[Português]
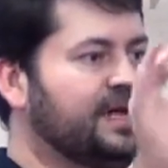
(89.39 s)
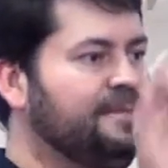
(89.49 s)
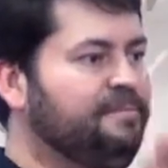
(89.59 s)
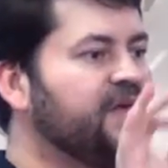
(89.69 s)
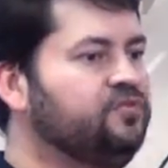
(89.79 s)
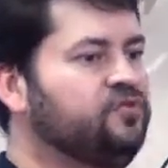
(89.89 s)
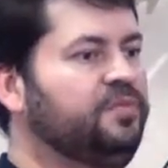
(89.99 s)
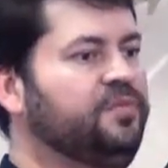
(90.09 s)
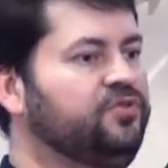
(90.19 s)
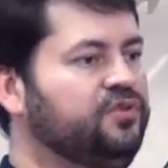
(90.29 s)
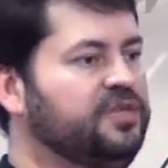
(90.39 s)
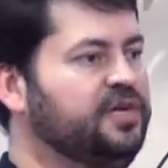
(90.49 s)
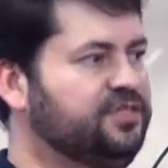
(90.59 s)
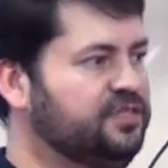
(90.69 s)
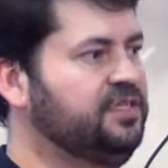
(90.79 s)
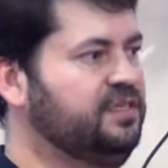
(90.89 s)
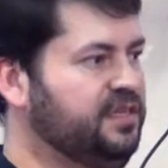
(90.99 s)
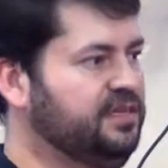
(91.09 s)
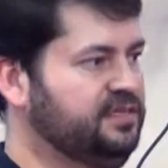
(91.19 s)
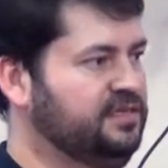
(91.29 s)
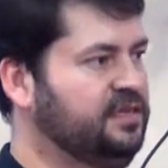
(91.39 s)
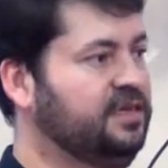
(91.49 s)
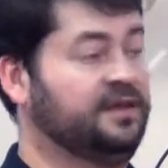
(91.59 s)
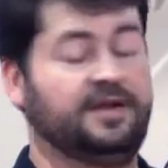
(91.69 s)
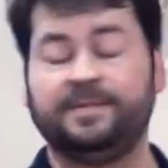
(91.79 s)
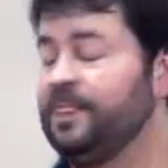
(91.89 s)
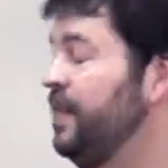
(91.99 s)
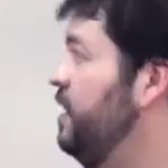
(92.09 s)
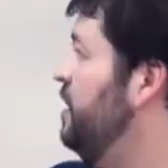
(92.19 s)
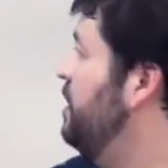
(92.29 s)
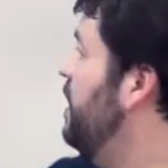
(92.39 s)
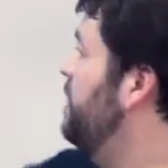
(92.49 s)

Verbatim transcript: apenas os comprimentos de onda que a gente tem interesse. Né? E